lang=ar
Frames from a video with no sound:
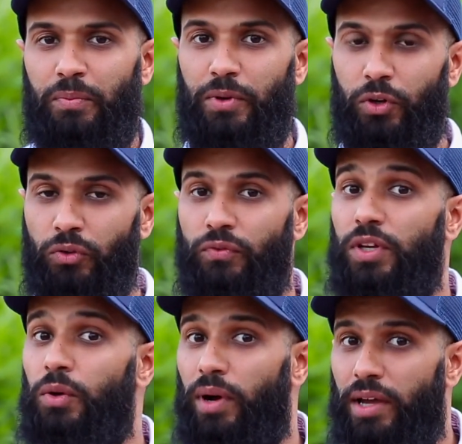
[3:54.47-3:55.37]

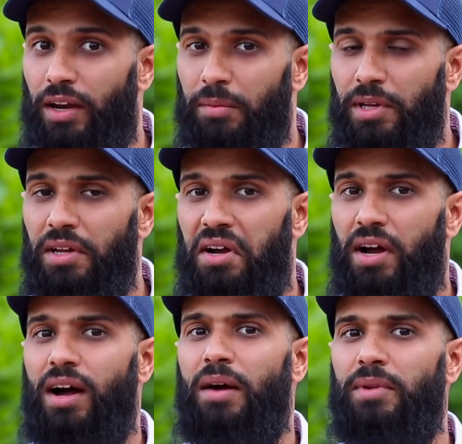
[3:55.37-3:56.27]
بلطفه وكرمه
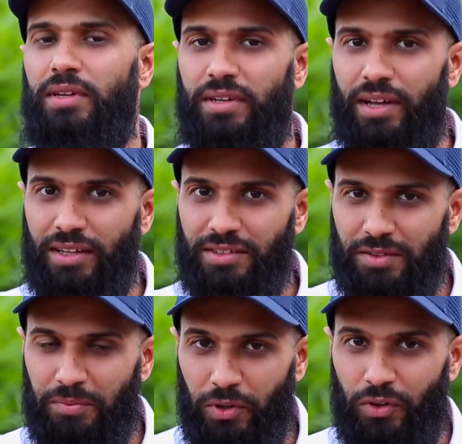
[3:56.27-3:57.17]
عامل
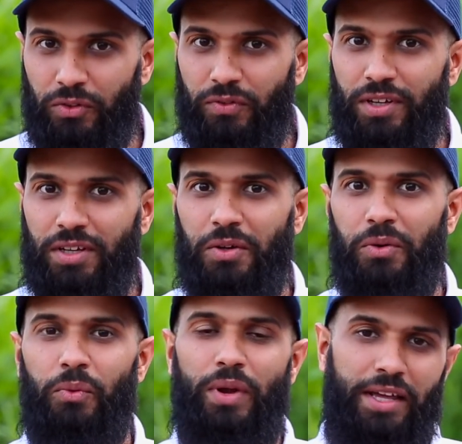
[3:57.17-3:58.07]
الناس باللطف
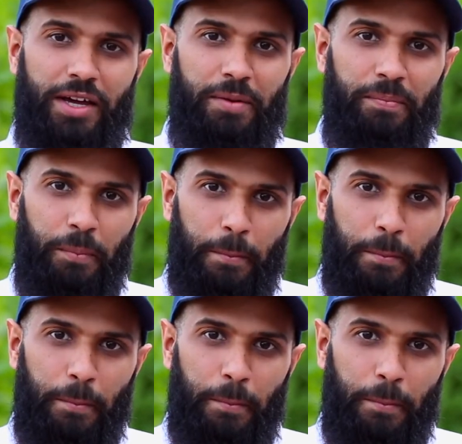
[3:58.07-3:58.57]
والكرم